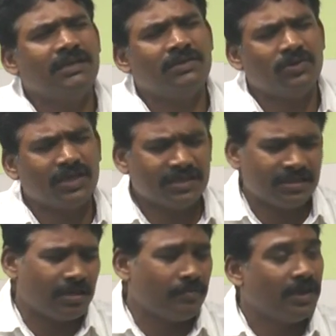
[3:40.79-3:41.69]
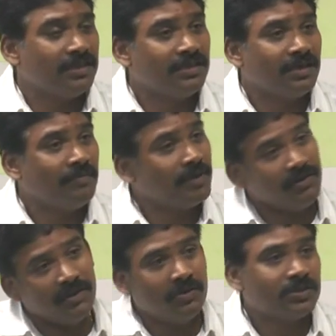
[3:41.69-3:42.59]
ఎంతో కష్టతర బాధ్యతగా మనం
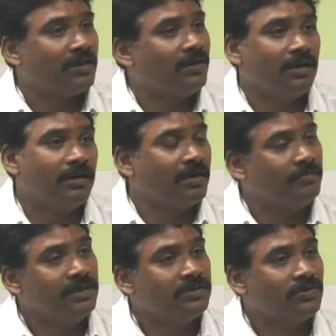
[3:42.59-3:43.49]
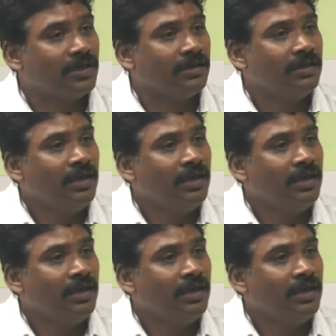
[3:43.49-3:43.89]
ఎన్నోసార్లు గమనించుంటాం